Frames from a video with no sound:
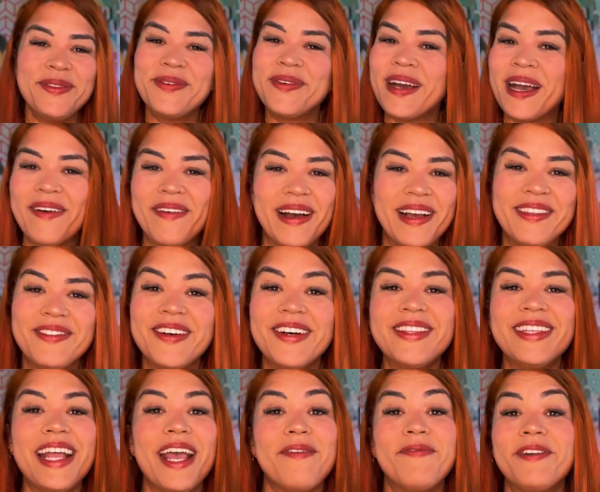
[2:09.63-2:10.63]
Nunca mais
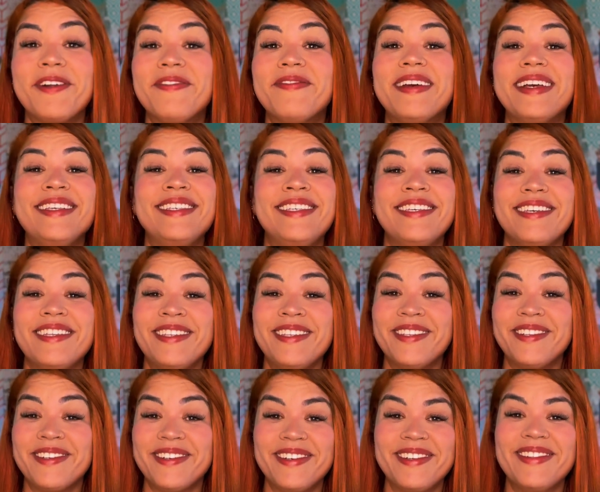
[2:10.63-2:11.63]
voltei, prometi
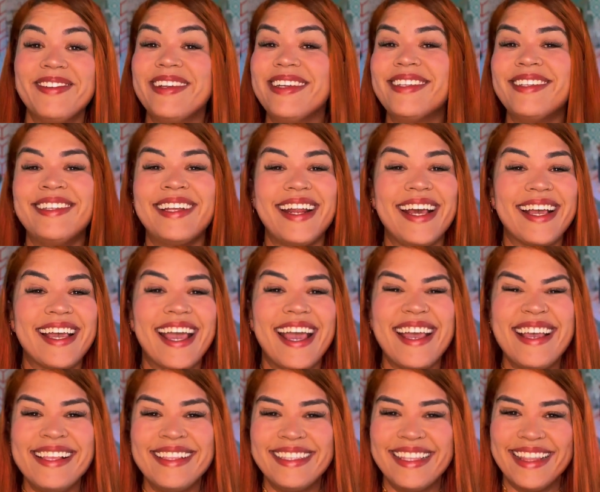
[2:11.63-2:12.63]
tudo,
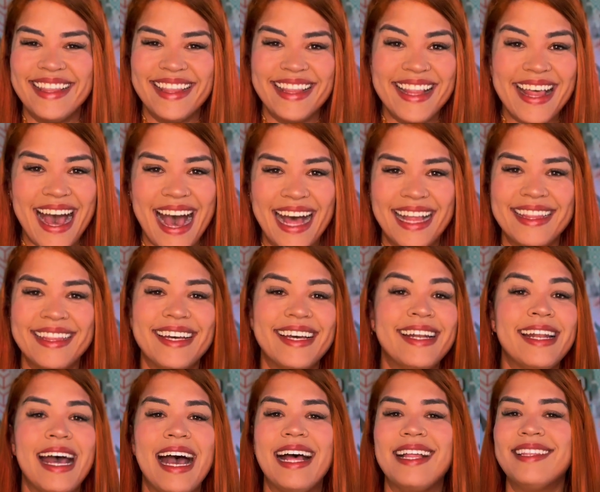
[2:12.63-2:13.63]
entreguei nada,
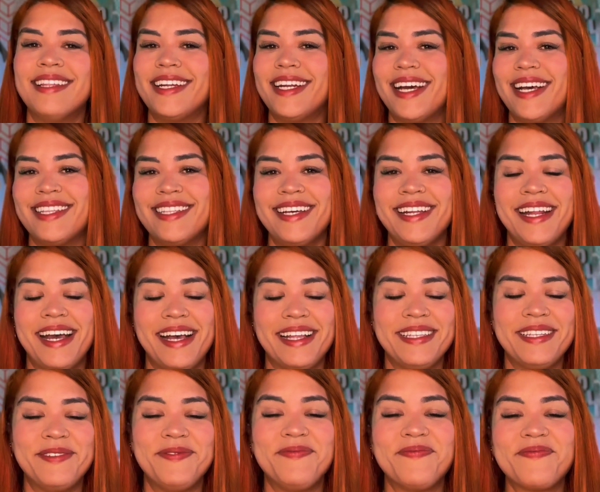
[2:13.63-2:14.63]
nada, nada,
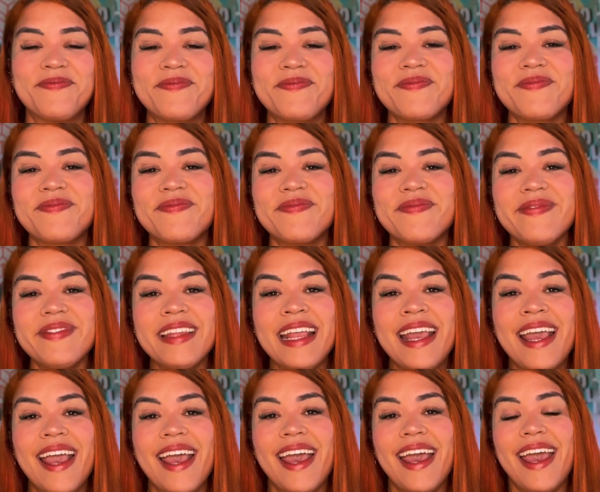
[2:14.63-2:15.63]
nada.
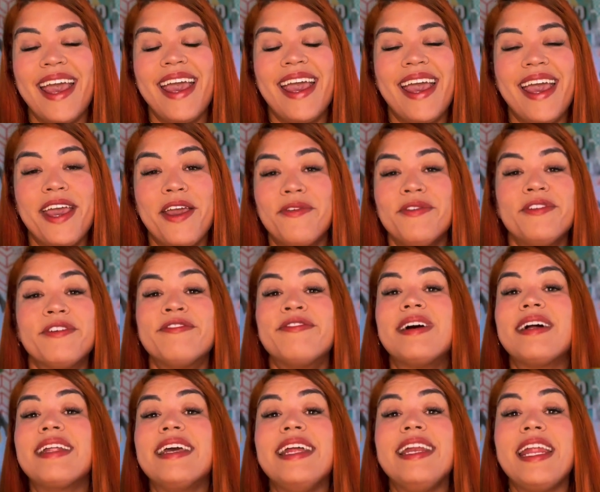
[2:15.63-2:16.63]
É, eu não
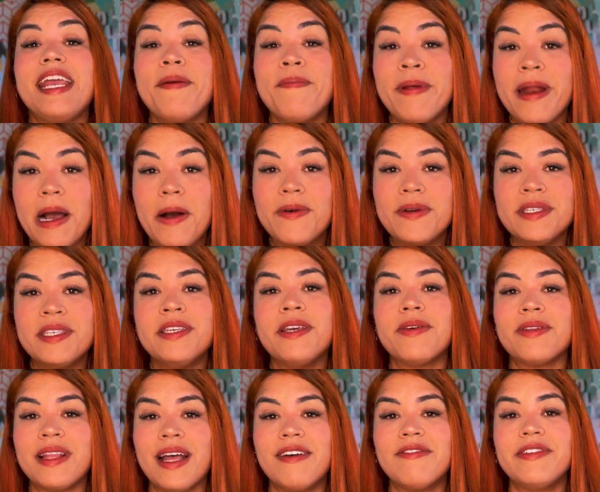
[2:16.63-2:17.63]
falei nem para onde que eu
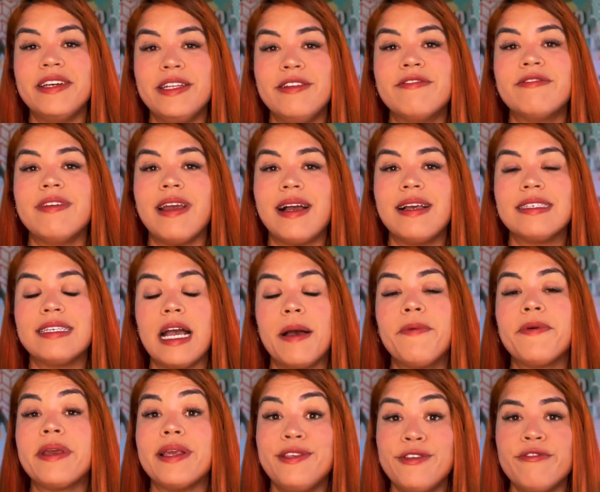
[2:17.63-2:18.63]
estava indo viajar,
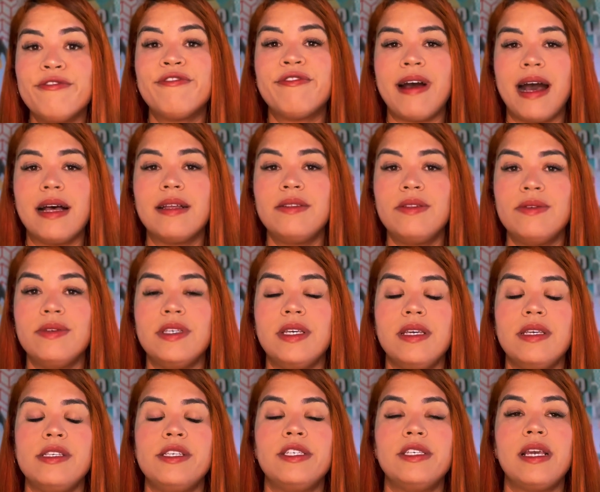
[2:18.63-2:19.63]
porque de fato,
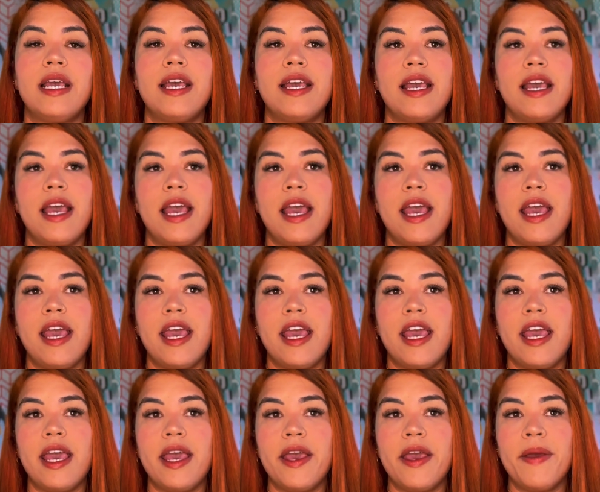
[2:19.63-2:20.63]
gente,
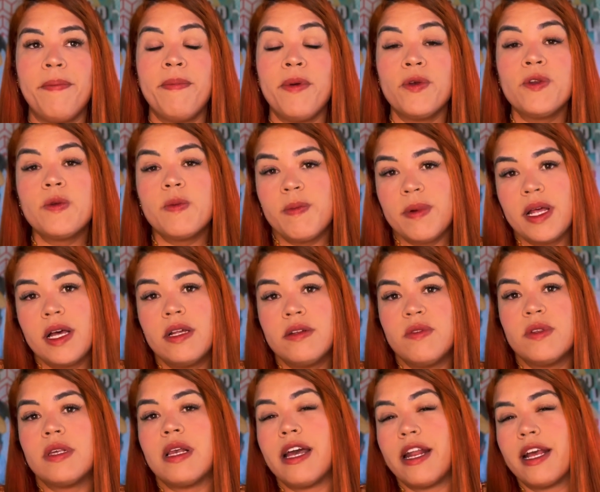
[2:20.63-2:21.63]
é, meus
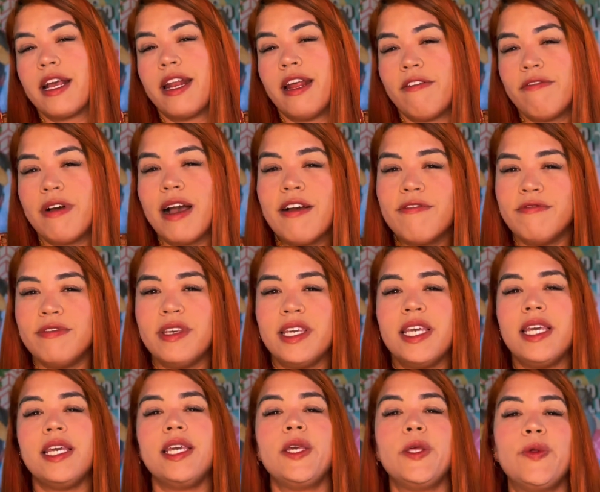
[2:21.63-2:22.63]
planos era gravar
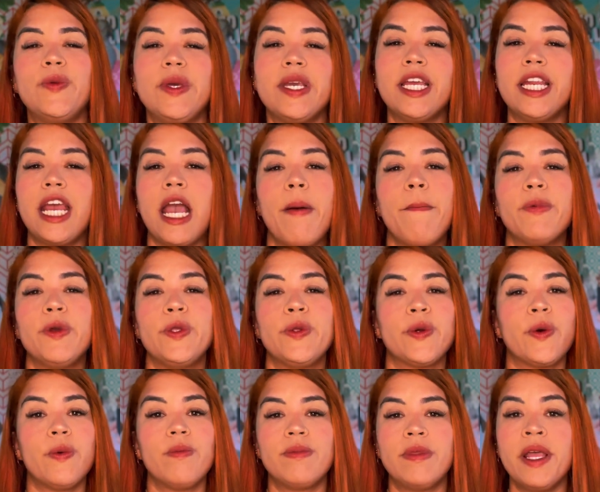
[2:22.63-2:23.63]
vídeo e criar muito
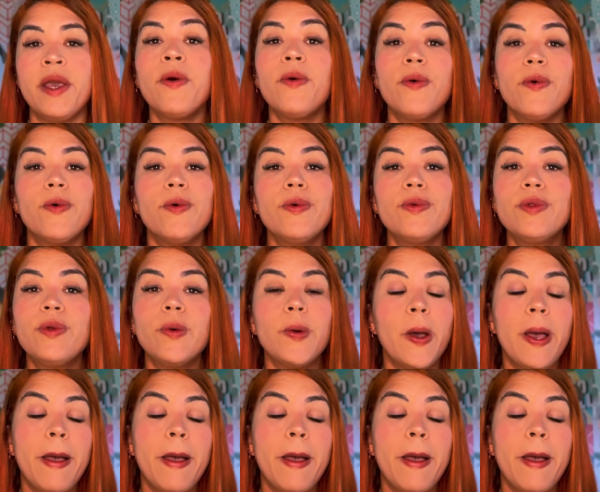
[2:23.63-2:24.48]
conteúdo,